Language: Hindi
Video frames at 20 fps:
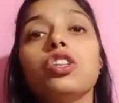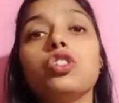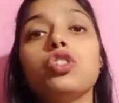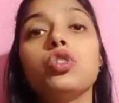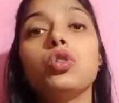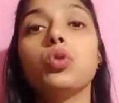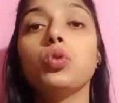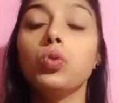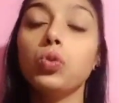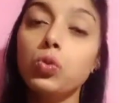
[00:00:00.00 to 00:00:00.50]

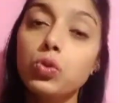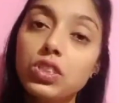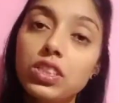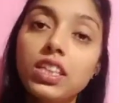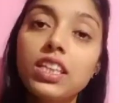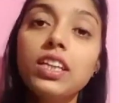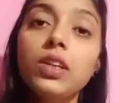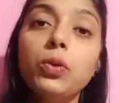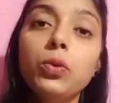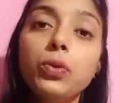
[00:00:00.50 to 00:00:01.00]
जो
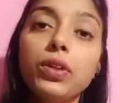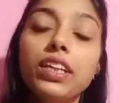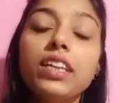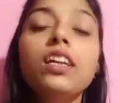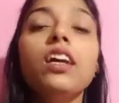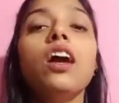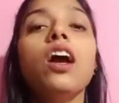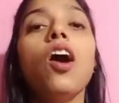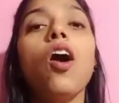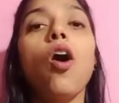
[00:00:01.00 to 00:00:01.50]
उसकी
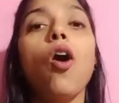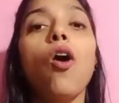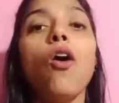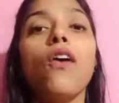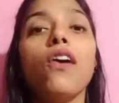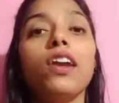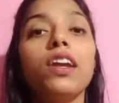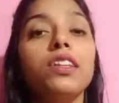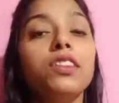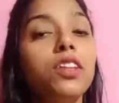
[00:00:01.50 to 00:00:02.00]
हुई
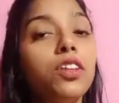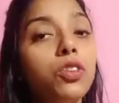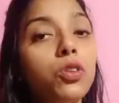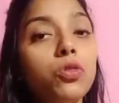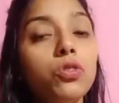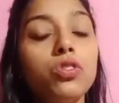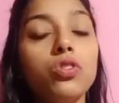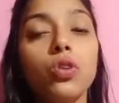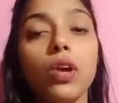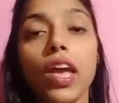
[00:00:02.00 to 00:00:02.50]
और
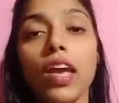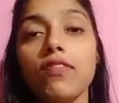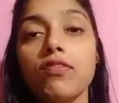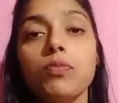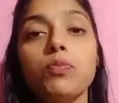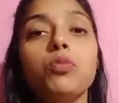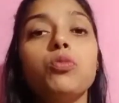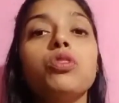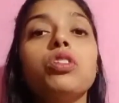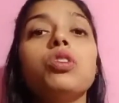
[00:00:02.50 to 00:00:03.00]
दिदुन जो है वो
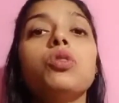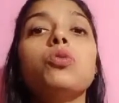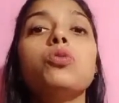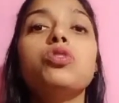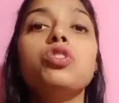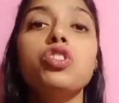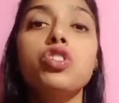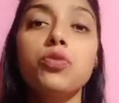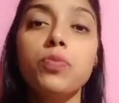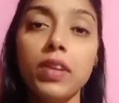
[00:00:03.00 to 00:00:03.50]
पूरी
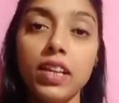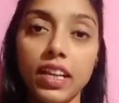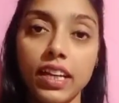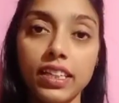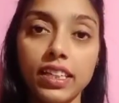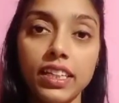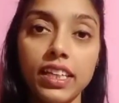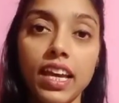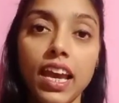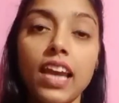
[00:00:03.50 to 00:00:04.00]
कोशिश में
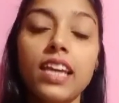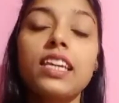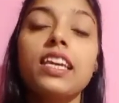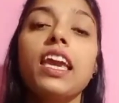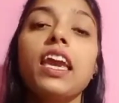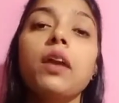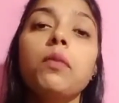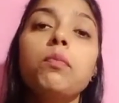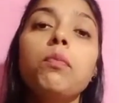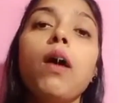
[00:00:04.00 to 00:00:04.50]
लगी है कि
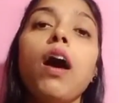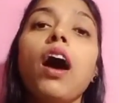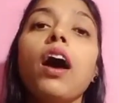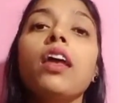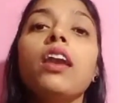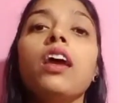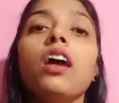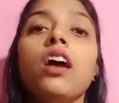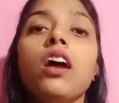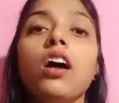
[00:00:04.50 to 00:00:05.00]
एक
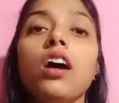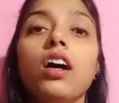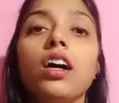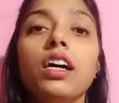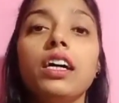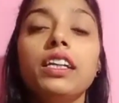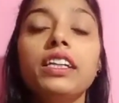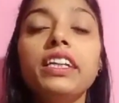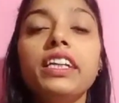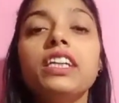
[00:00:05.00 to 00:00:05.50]
बार
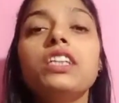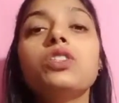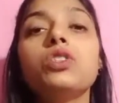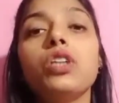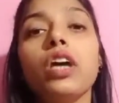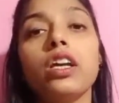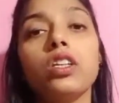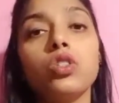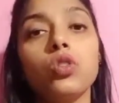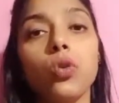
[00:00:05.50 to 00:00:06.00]

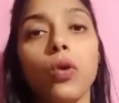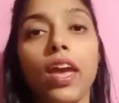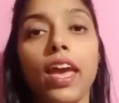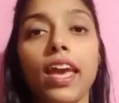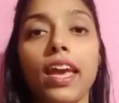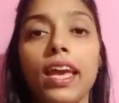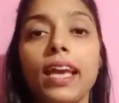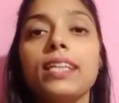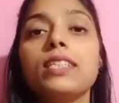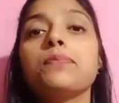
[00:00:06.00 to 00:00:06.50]
नीरजा जो है
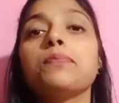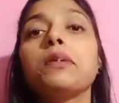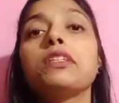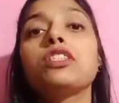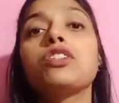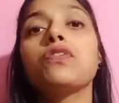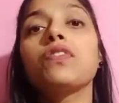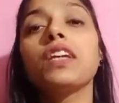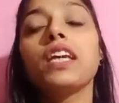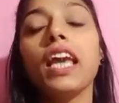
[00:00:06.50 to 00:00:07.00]
एक
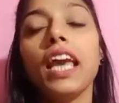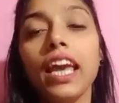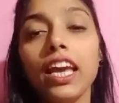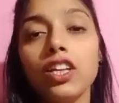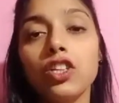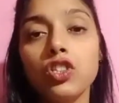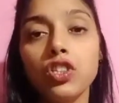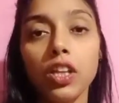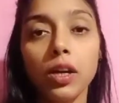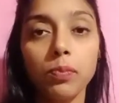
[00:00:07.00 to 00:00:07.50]
स्पेसिफिक
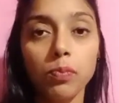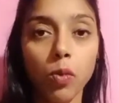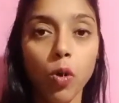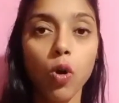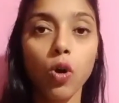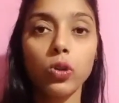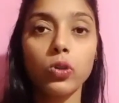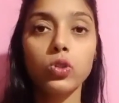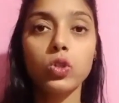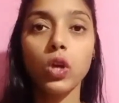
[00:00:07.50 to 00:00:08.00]
एज तक पहुंच